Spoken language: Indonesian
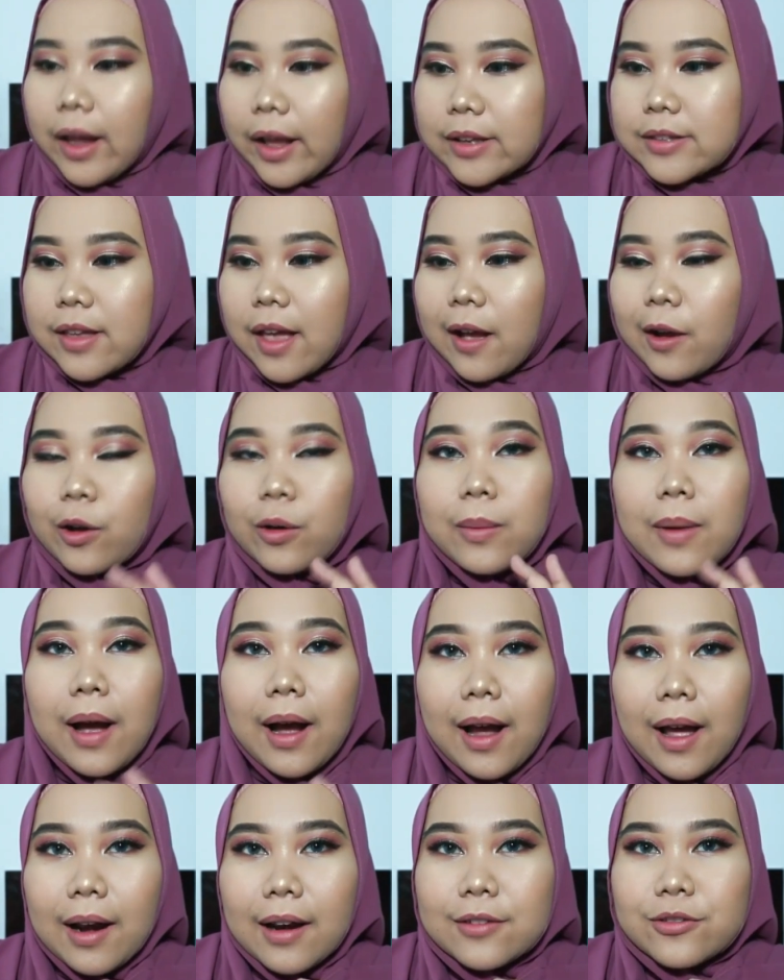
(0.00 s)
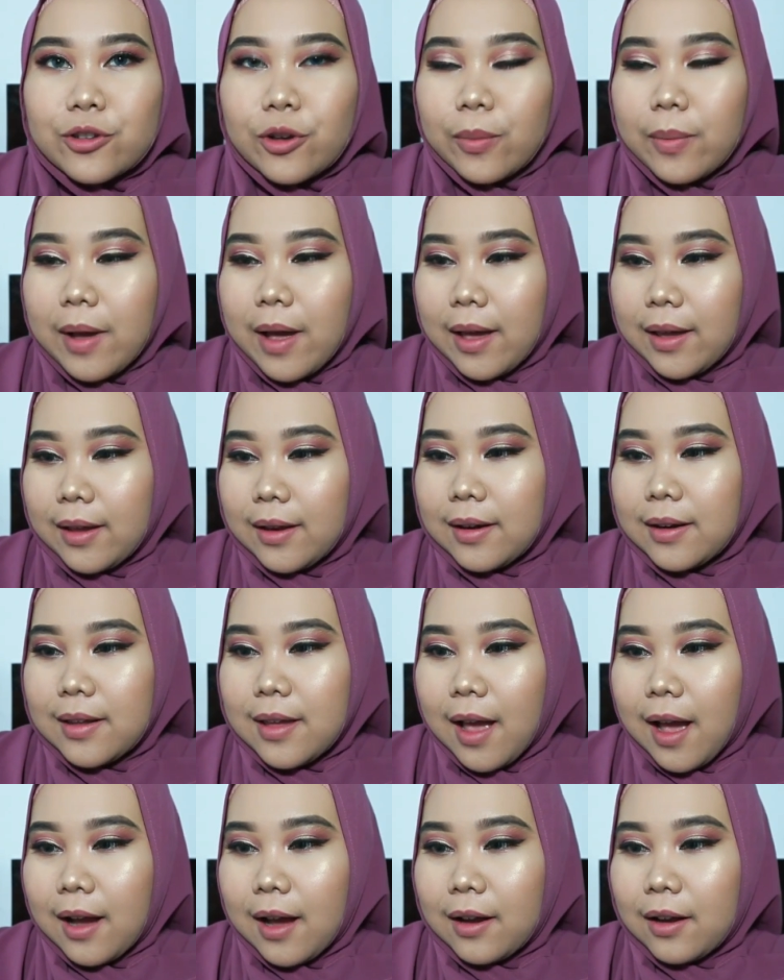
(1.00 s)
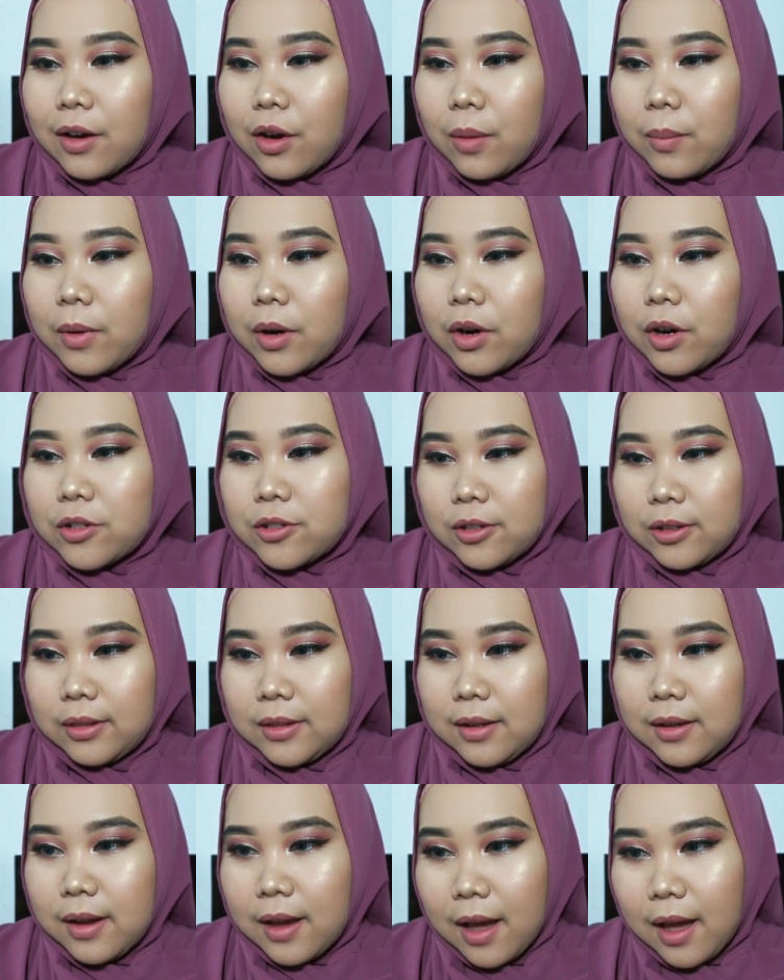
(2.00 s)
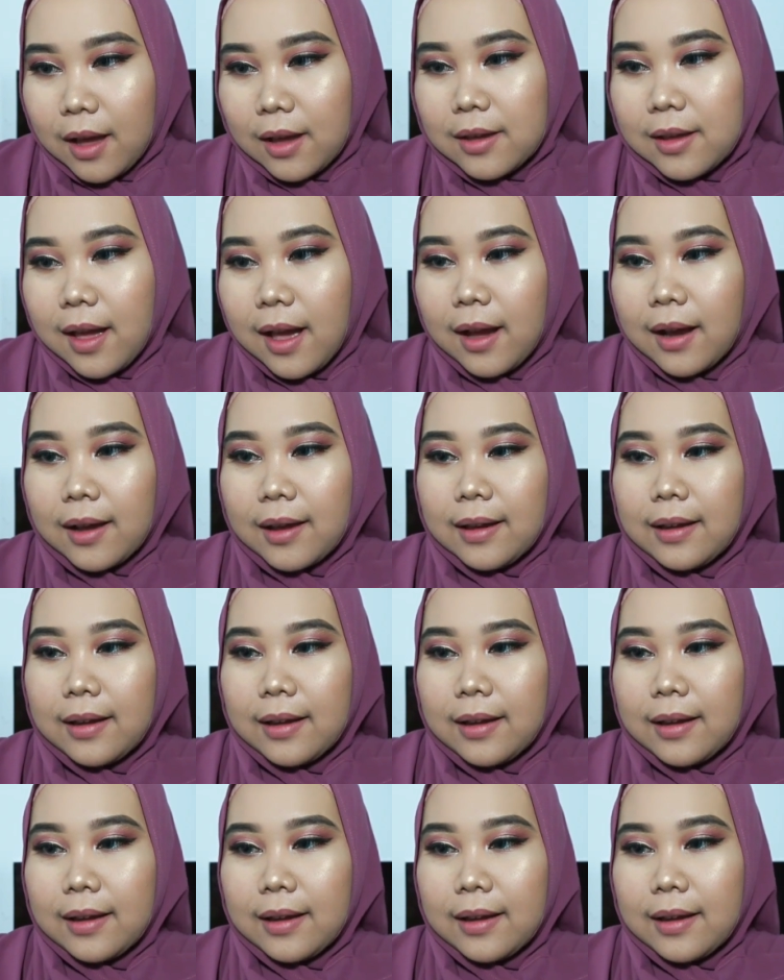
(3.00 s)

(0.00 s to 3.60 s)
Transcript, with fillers: next aku bakal cobain yang nomor 03 yang